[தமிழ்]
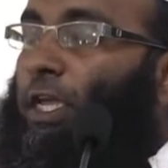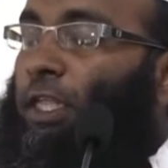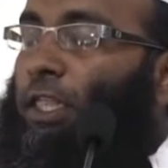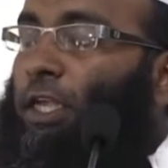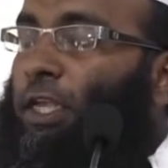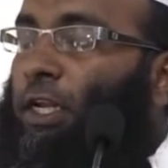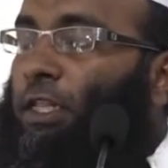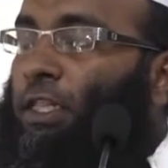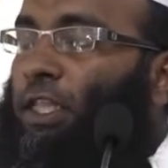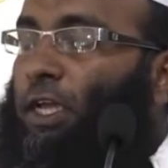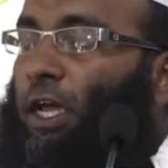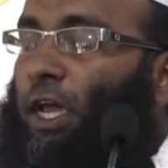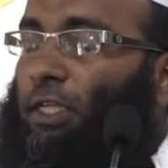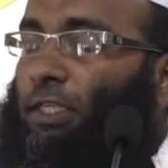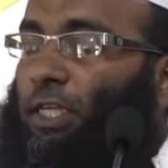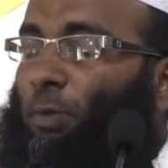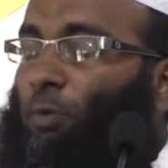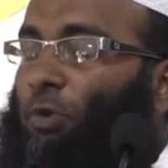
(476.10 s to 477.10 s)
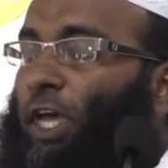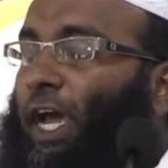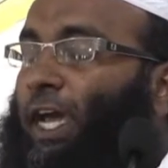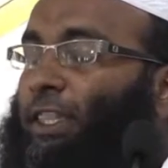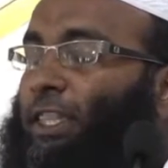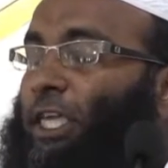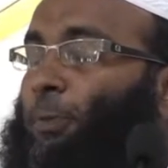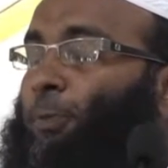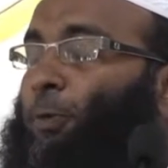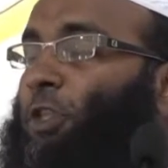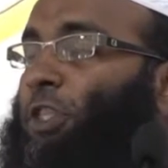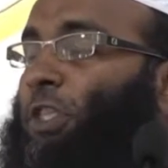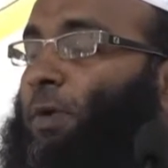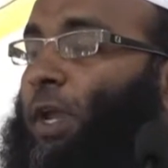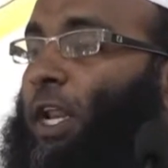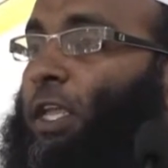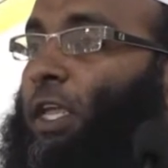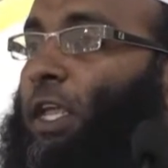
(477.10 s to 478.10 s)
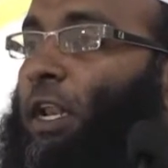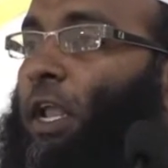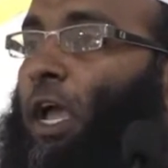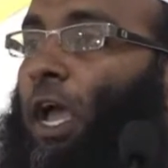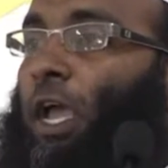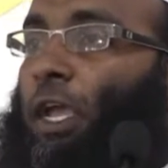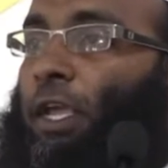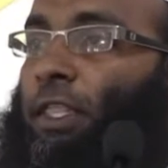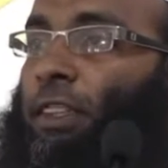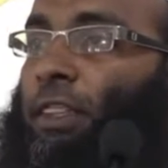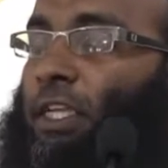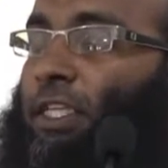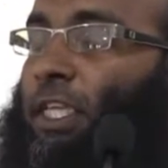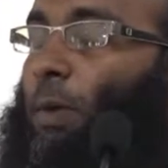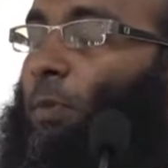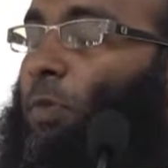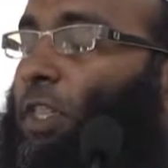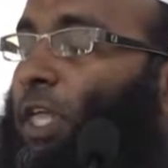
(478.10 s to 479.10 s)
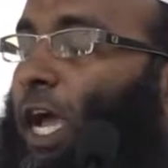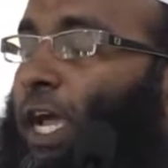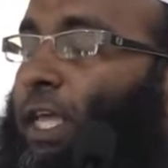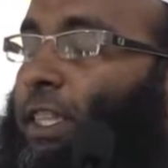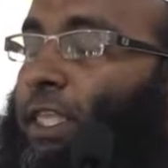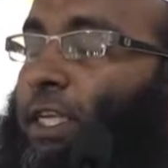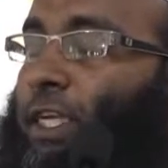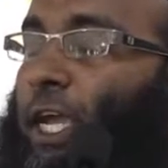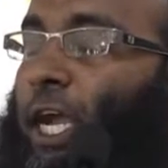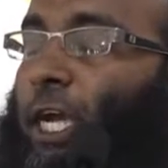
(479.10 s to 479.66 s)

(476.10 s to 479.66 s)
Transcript: இது இந்த சமுதாயத்தை பொறுத்தவரையில் இந்த சமுதாயத்துக்கு